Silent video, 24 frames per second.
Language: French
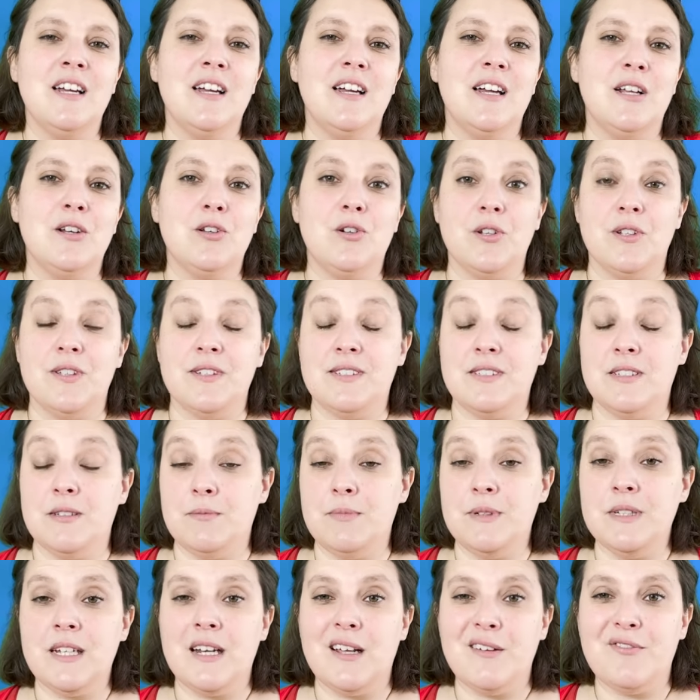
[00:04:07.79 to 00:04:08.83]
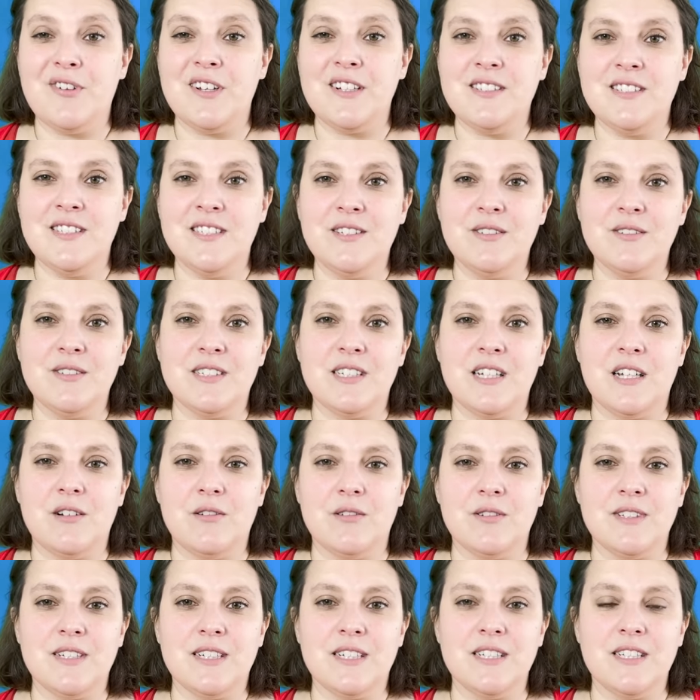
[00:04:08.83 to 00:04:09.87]
elle connaissait bien la fatigue que ça allait
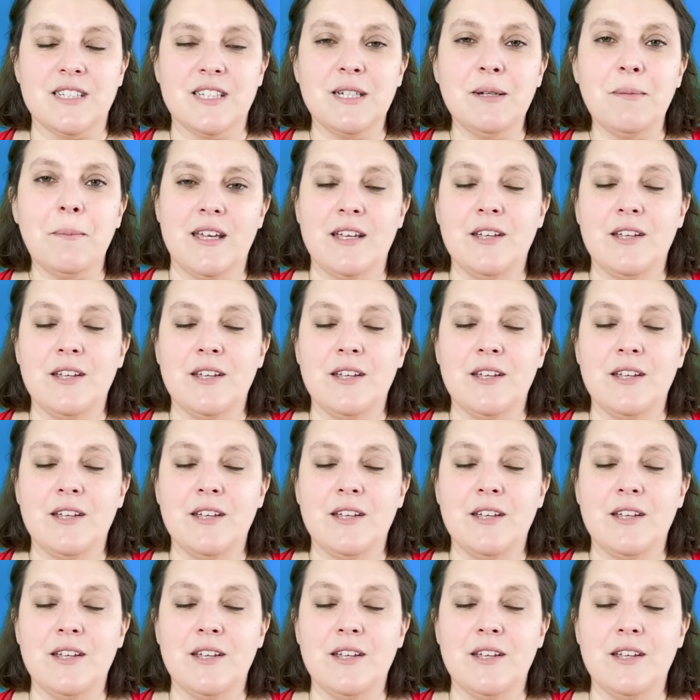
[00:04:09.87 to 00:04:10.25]
entraîner,